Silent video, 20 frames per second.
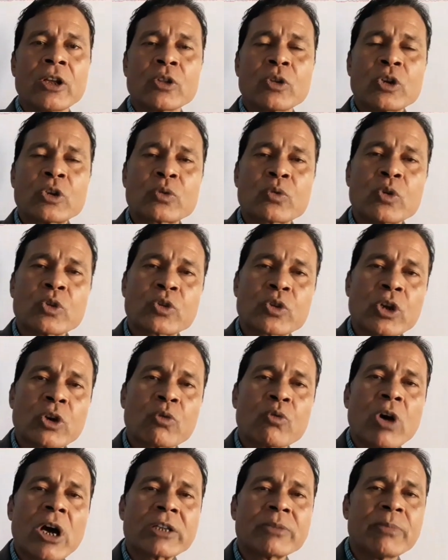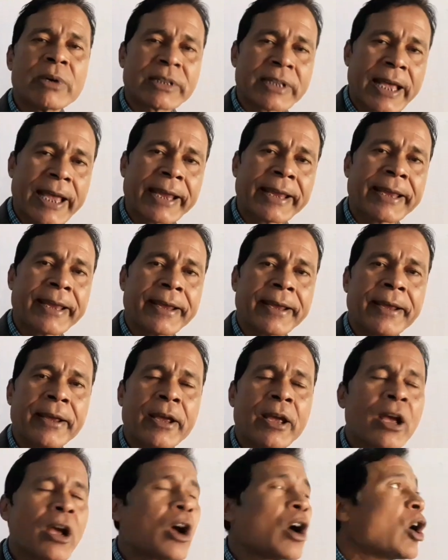तो इस क्वेश्चन को आज बताएंगे
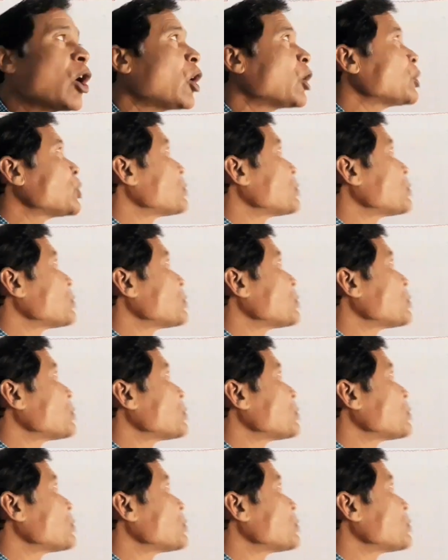और